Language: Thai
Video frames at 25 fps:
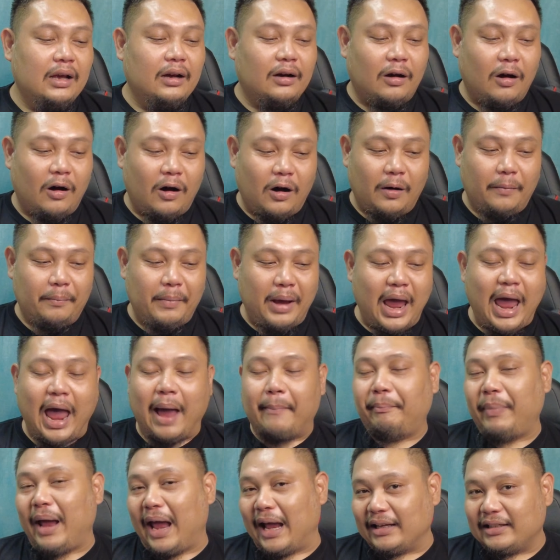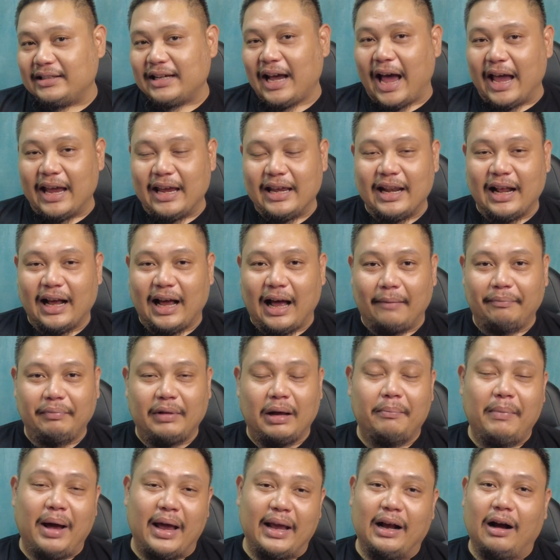ก็ไม่แอบแปลกใจนะครับ
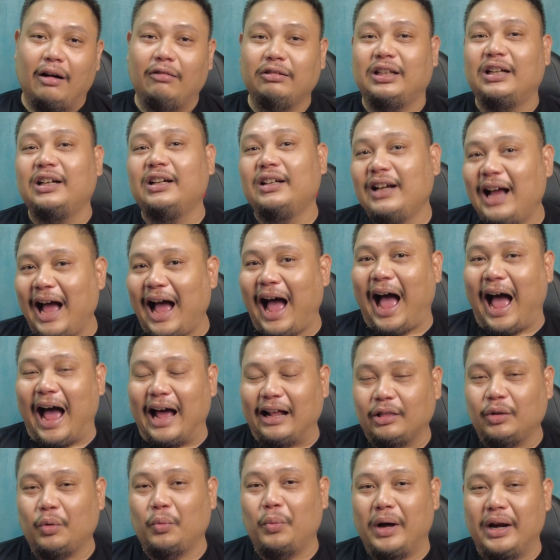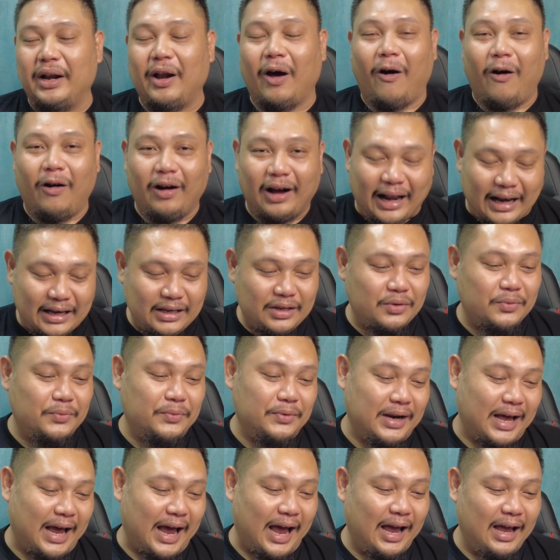ทำไมเขาถึงหาตัวน้องกันอยู่
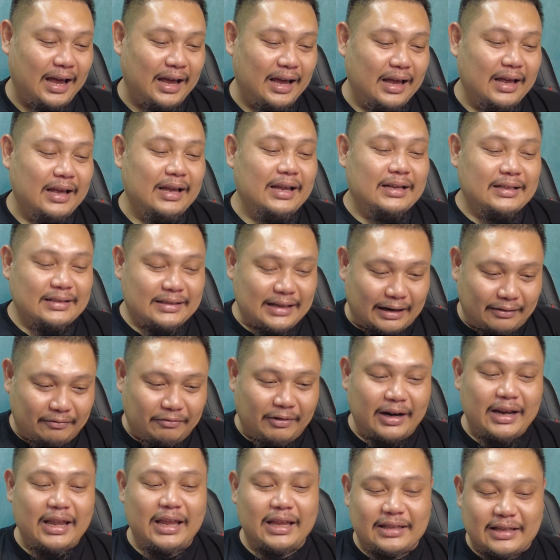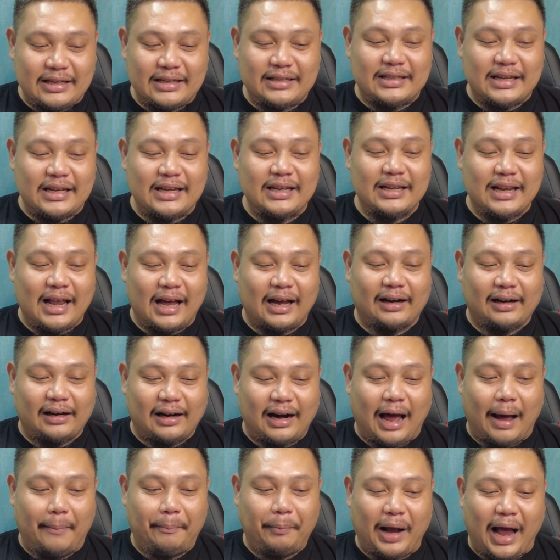นะ จัดว่าดีจริง ๆ นะค
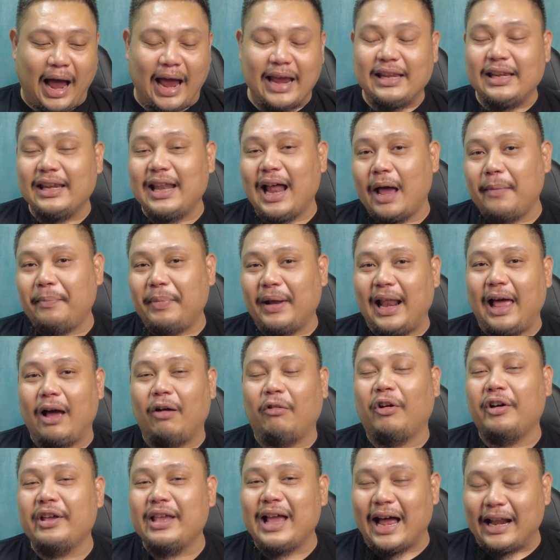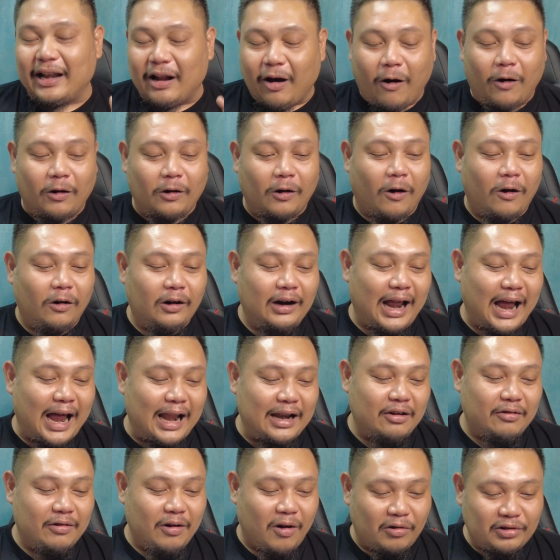รับ ใครที่ได้ไปแล้วก็อย่าดองน้องนาน
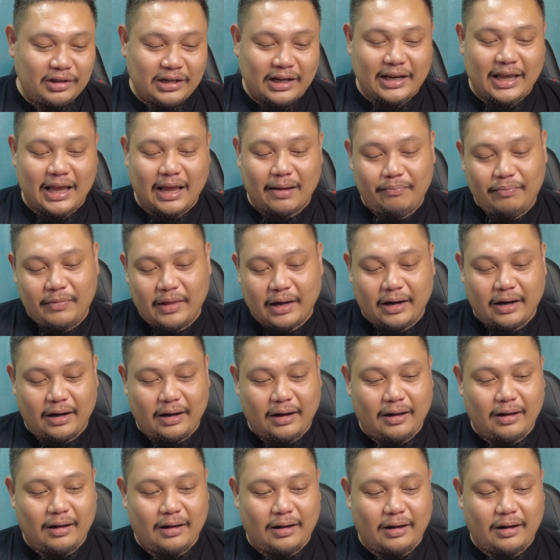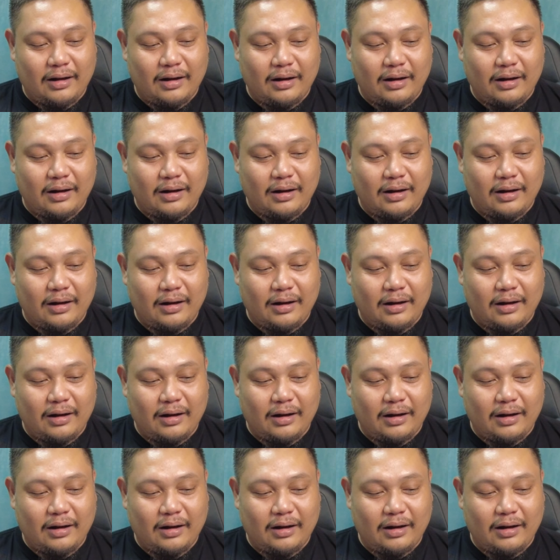เดี๋ยวน้องจะเค็มเด้อ